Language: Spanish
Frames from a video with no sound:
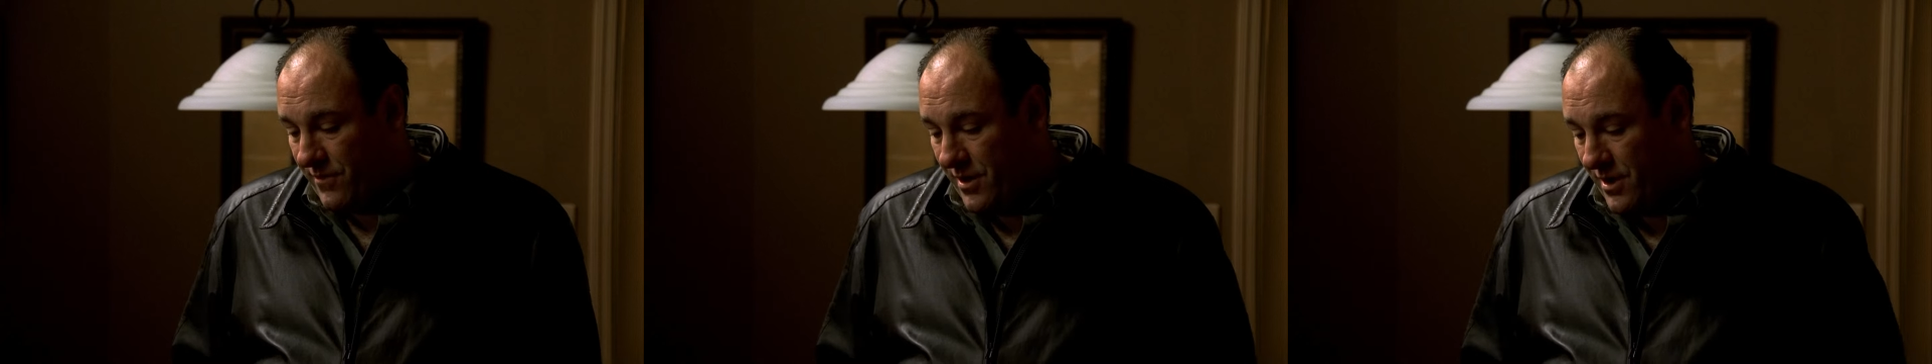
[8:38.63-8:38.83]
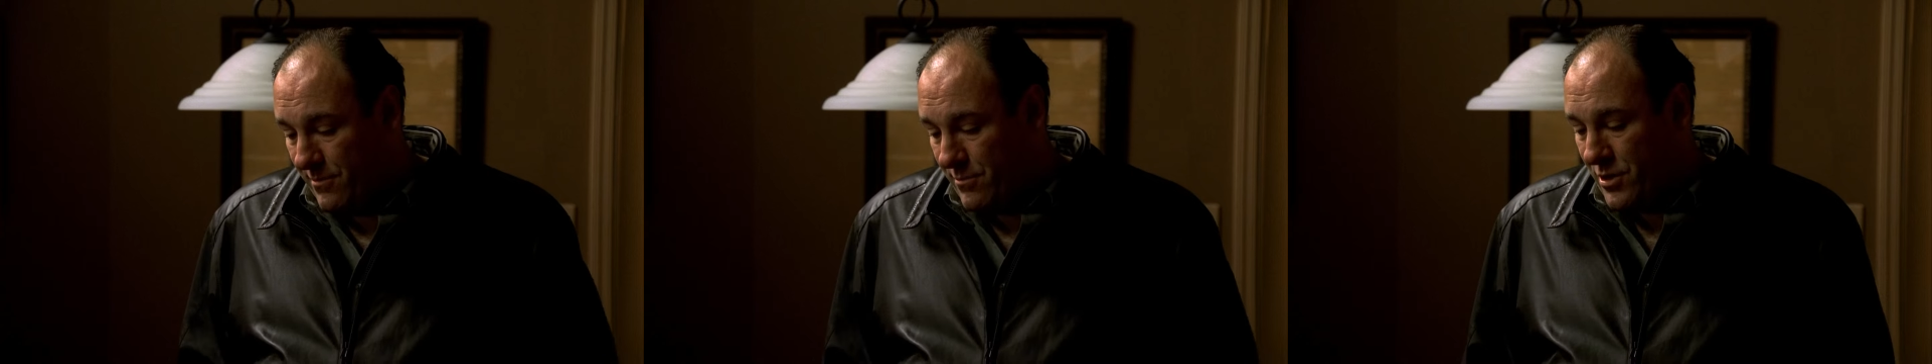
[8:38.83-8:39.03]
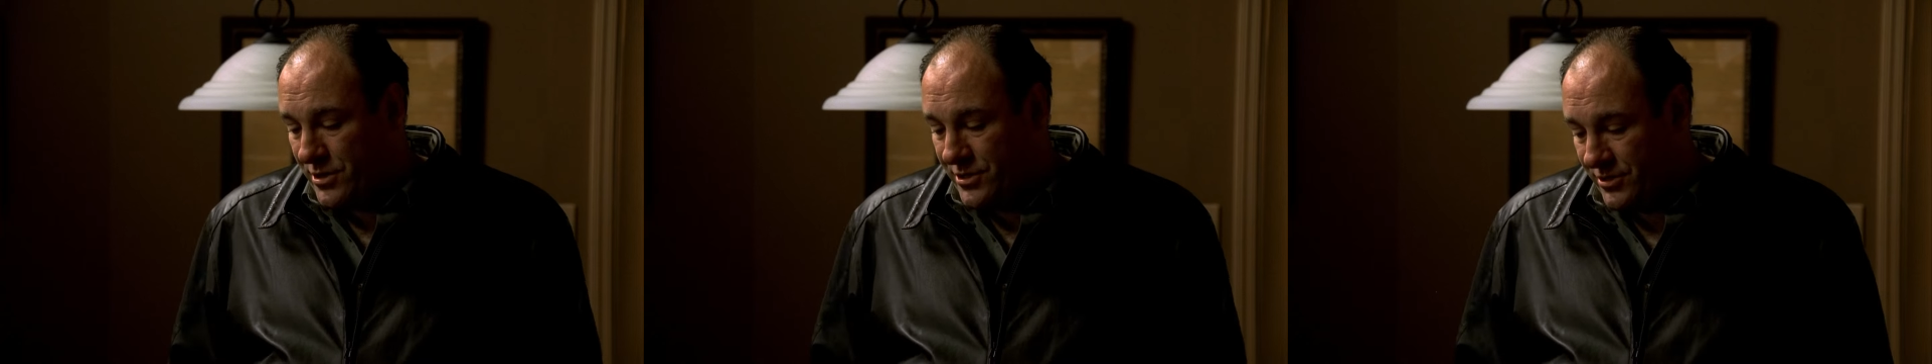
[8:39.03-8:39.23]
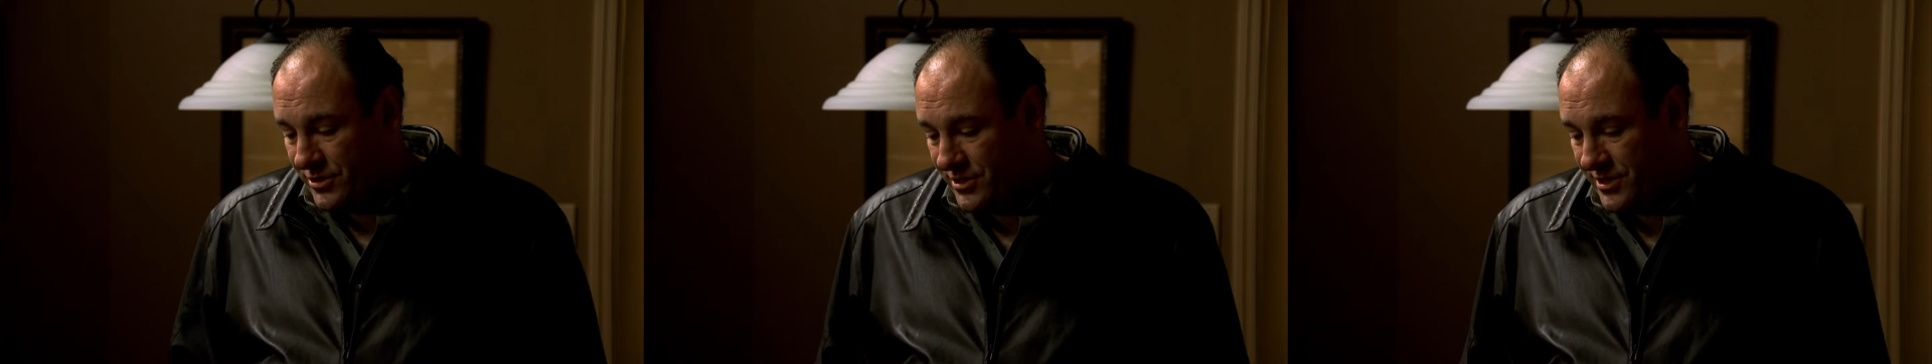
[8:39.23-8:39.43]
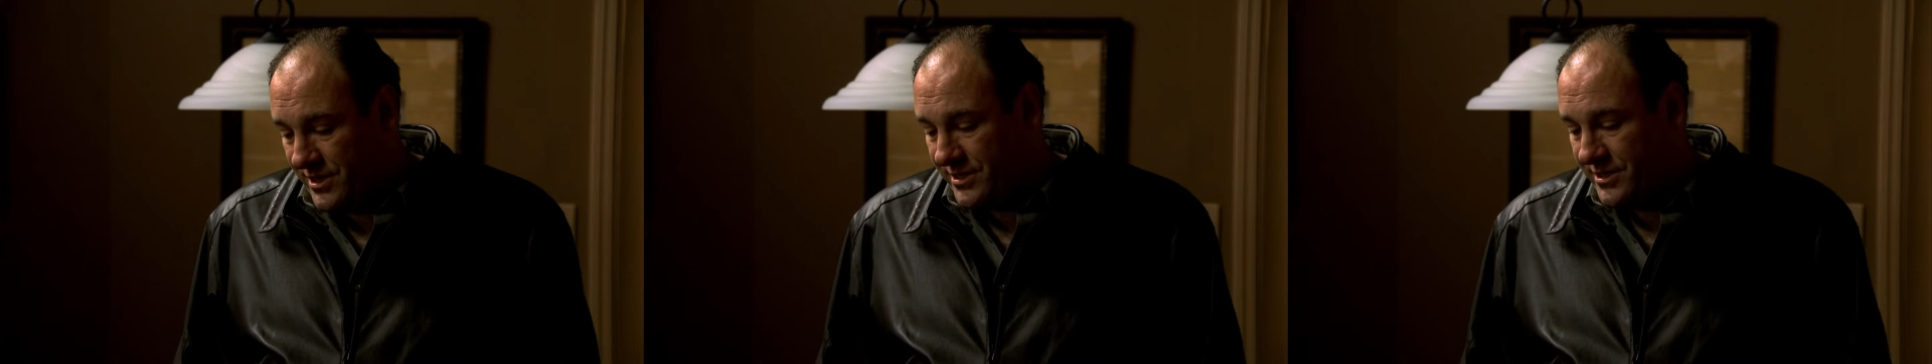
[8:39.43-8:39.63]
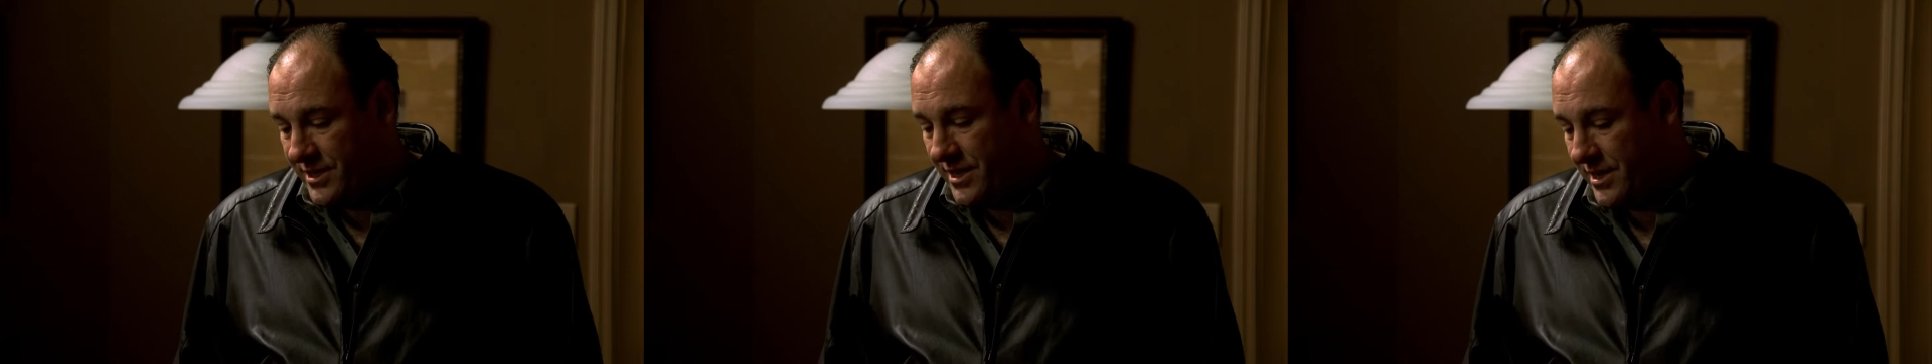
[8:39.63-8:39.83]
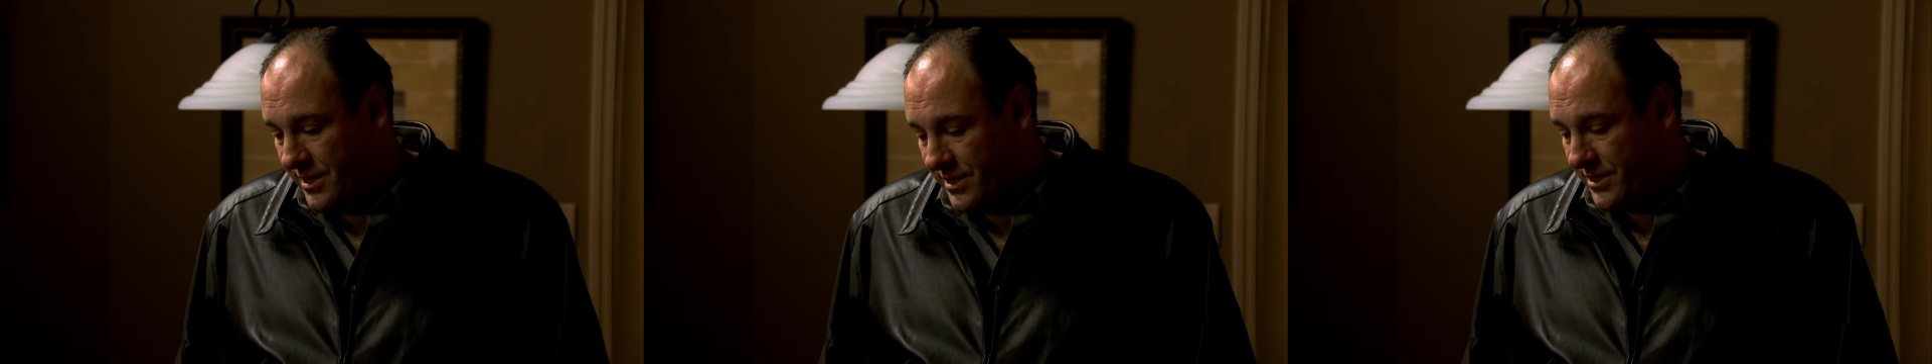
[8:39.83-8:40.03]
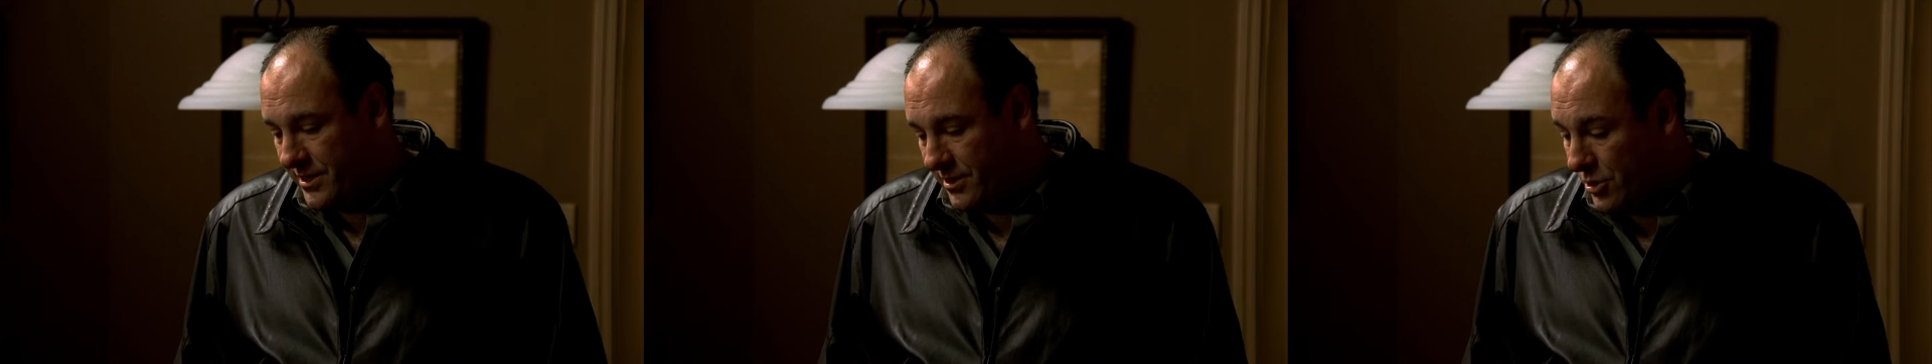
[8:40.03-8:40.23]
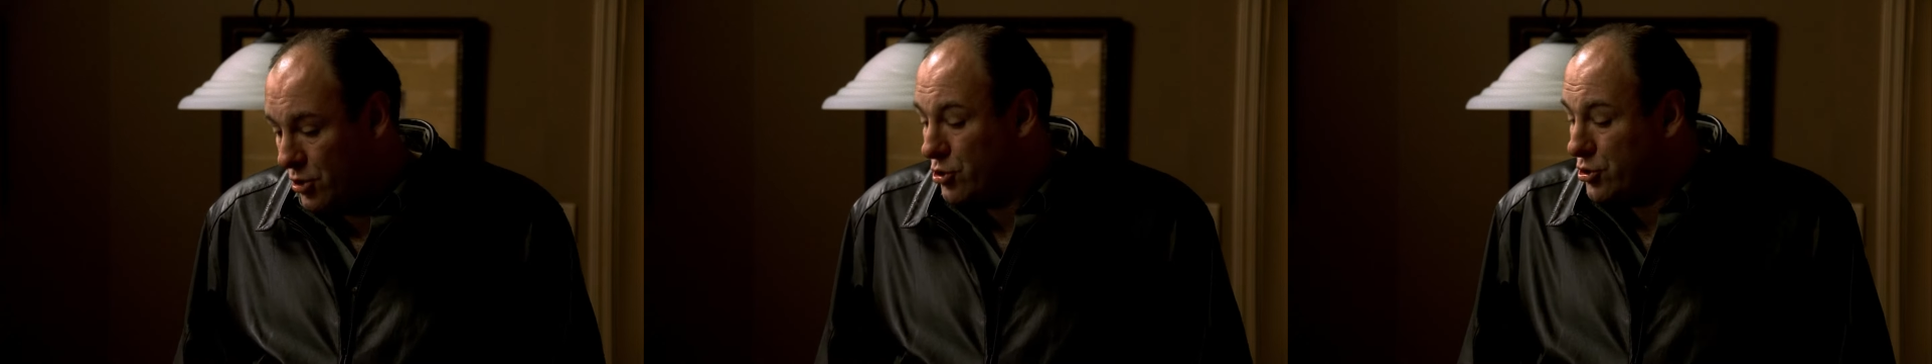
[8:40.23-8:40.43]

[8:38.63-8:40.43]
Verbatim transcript: tal vez se convence